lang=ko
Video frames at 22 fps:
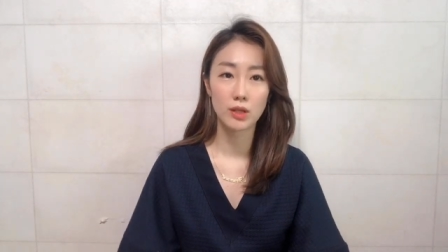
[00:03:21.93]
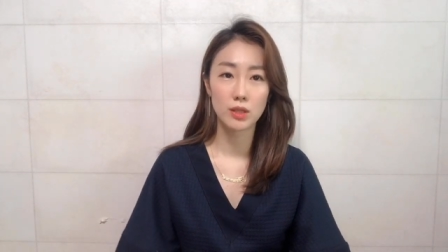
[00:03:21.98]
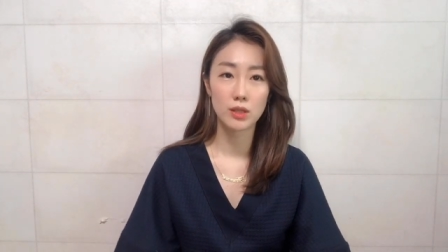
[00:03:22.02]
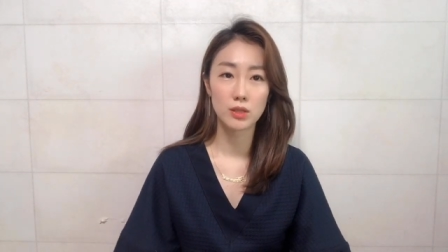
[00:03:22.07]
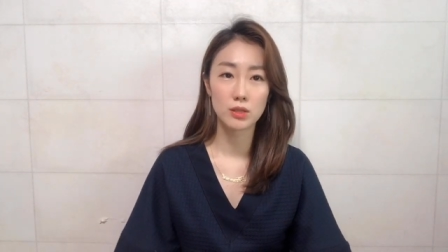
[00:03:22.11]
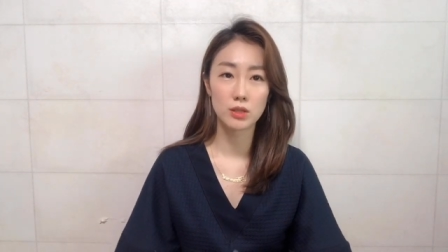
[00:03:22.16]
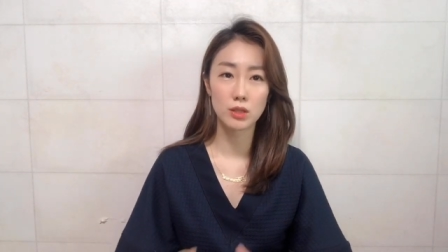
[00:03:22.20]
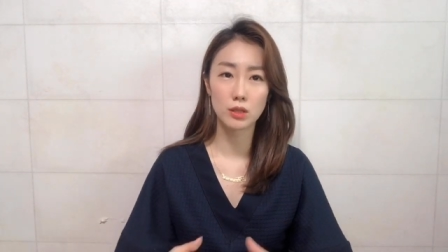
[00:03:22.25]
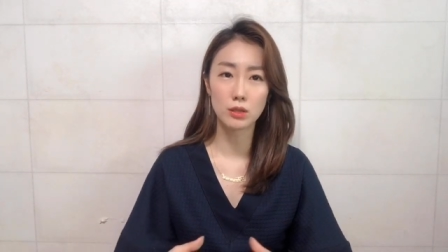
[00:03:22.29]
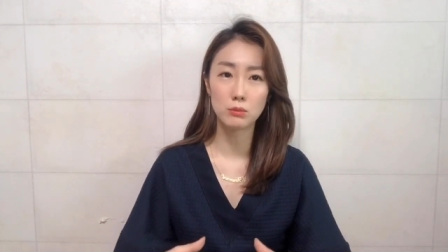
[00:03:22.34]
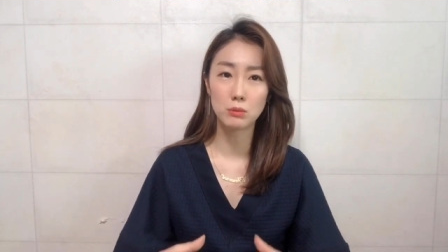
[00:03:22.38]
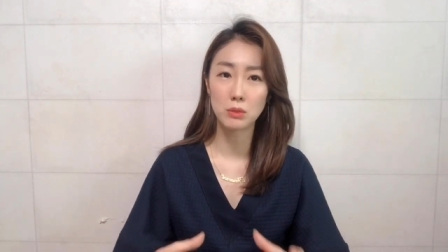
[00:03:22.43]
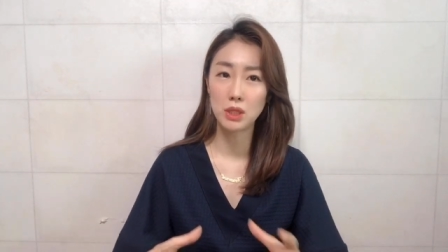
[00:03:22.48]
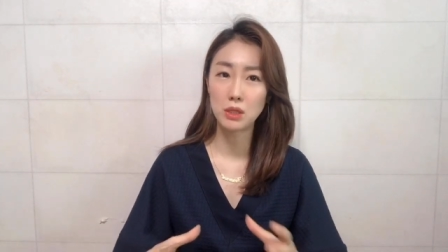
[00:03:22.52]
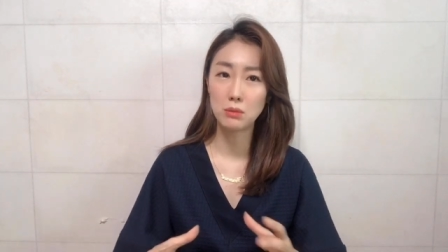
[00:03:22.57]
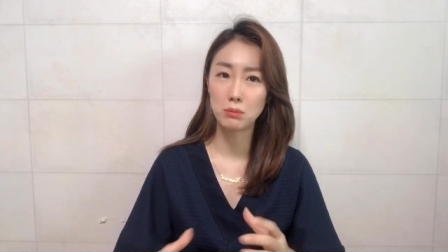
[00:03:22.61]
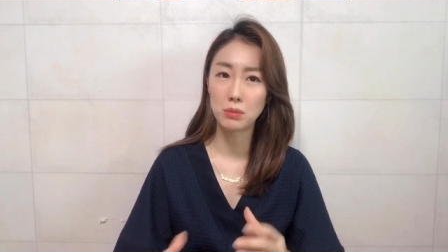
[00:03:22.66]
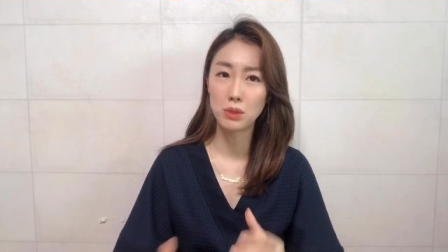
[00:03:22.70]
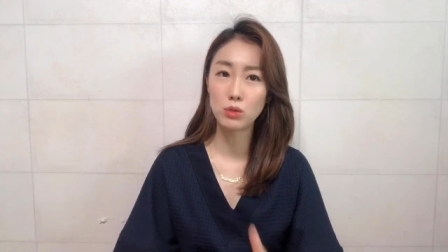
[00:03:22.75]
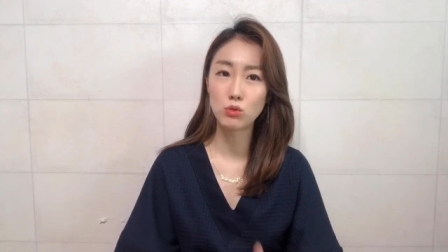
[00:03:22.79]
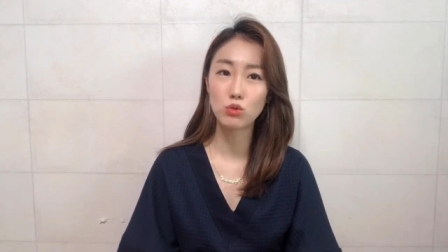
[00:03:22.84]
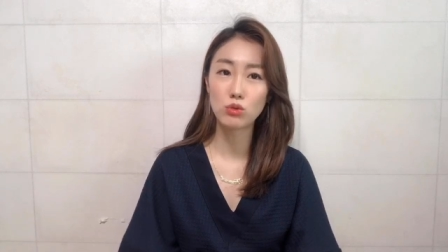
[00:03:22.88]
지금 이
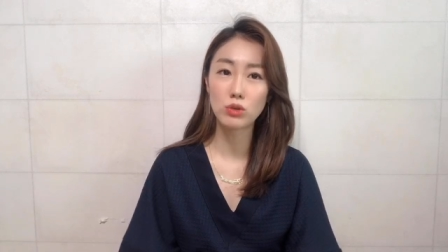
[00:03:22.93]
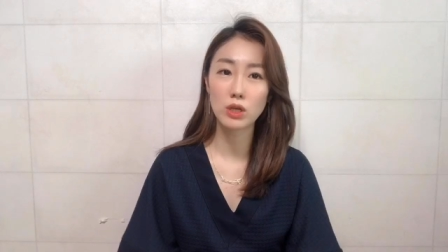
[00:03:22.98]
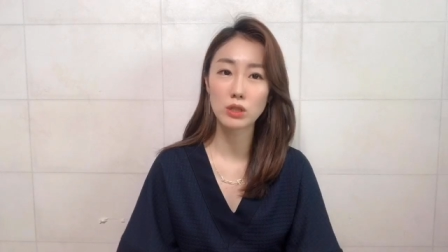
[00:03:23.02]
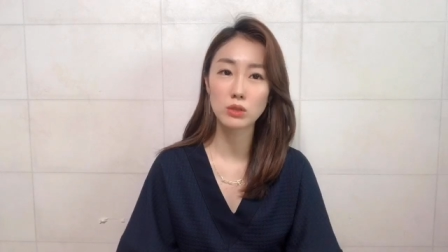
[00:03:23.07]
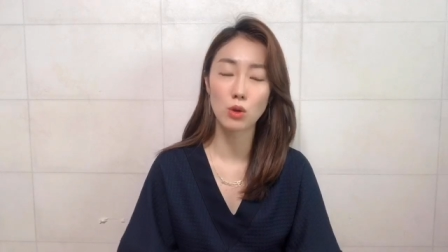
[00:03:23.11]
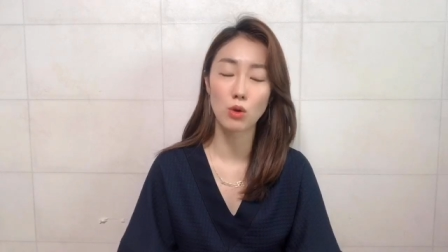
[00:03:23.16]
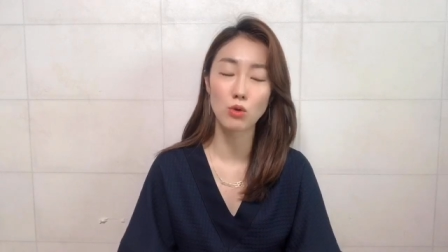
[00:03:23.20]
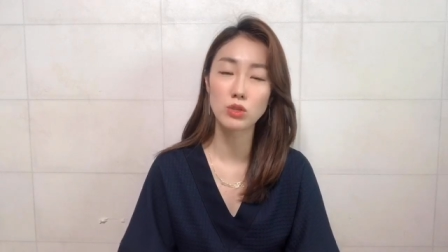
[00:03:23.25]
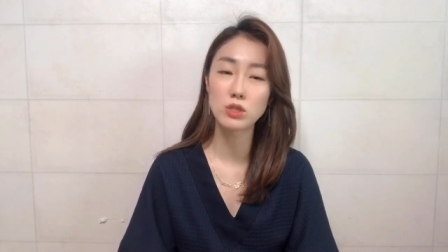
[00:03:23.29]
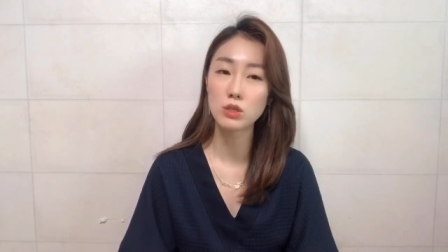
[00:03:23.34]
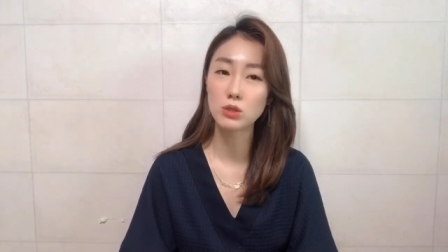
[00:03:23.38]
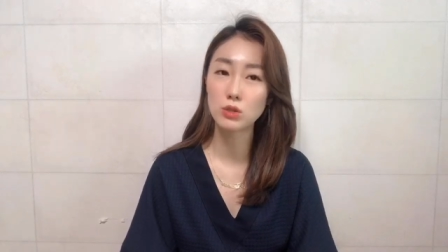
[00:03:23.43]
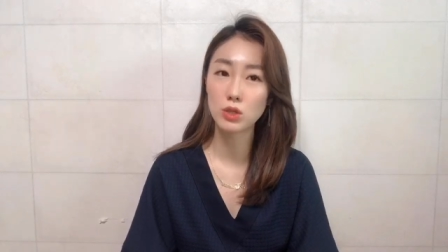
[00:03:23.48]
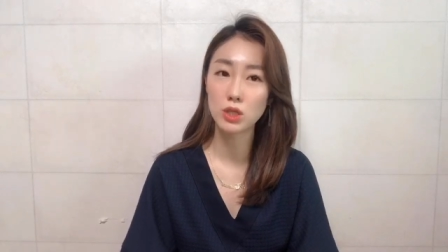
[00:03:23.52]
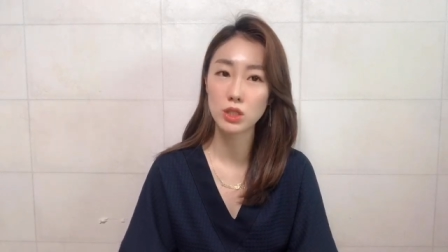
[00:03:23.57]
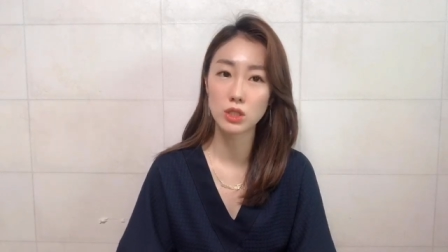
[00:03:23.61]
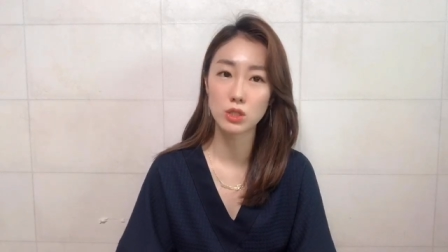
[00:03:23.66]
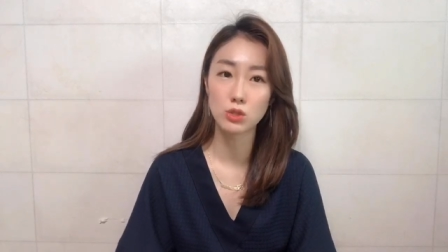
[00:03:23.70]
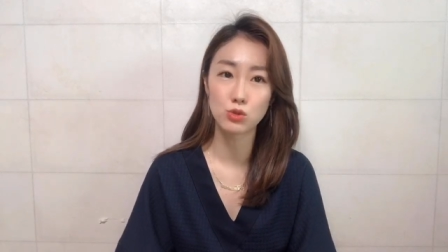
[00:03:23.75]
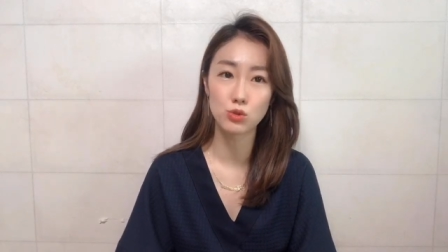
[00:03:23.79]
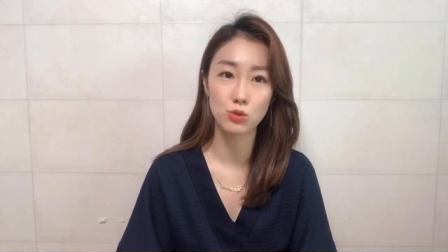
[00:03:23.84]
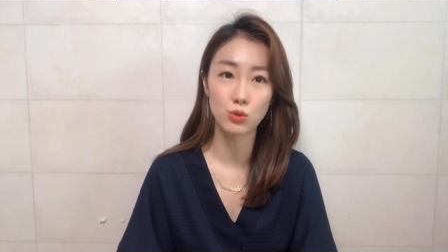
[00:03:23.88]
미국의 정치적인
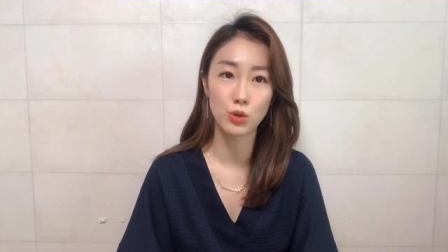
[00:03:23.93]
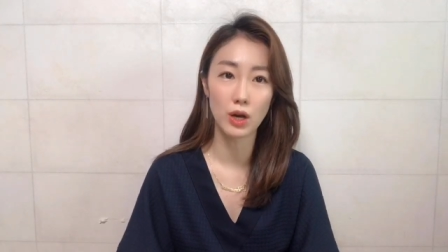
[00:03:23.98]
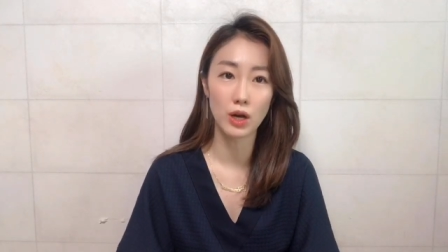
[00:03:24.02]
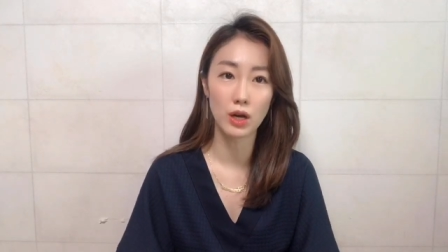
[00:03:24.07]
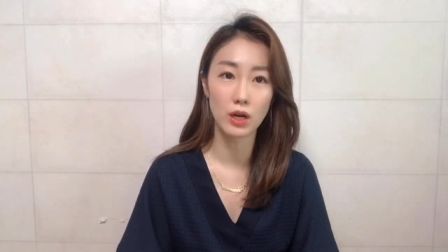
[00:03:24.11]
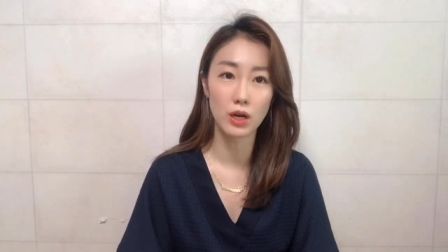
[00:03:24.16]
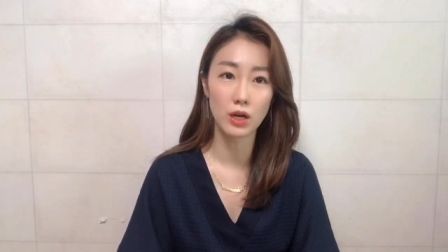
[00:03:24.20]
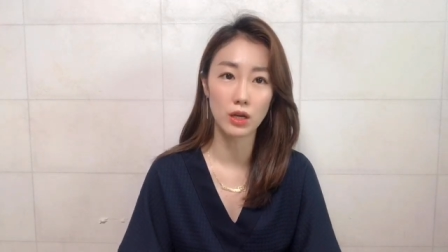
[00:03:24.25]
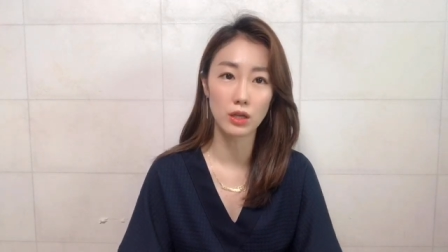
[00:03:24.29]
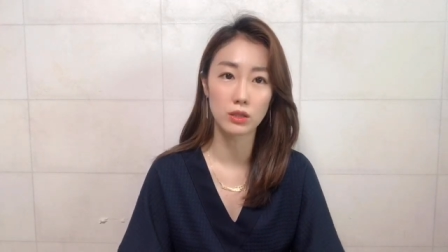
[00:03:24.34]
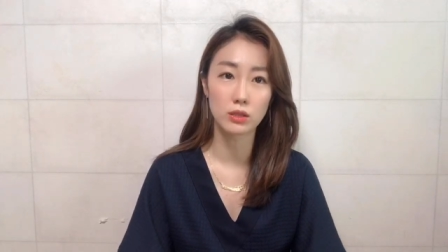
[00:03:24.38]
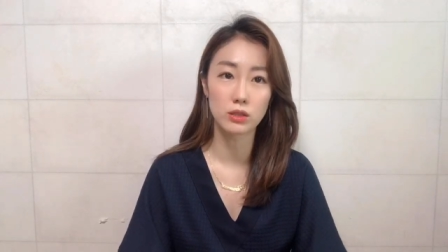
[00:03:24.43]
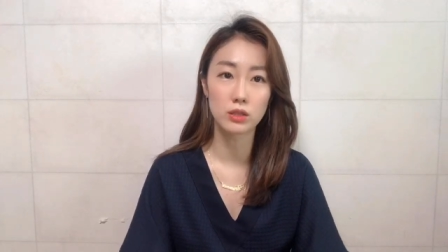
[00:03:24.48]
이슈가